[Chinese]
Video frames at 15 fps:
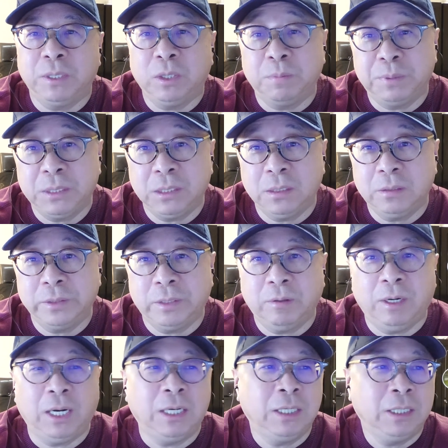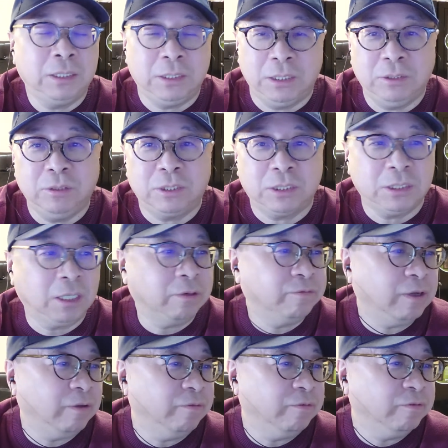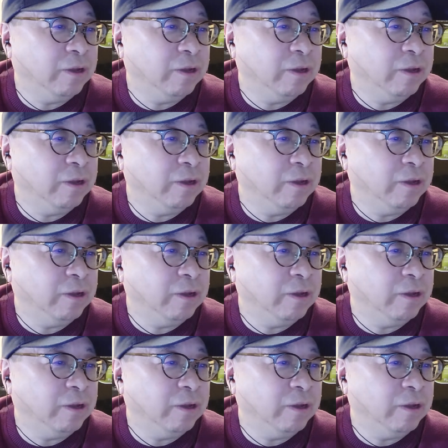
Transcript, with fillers: 没有纰漏的话，的确是要犯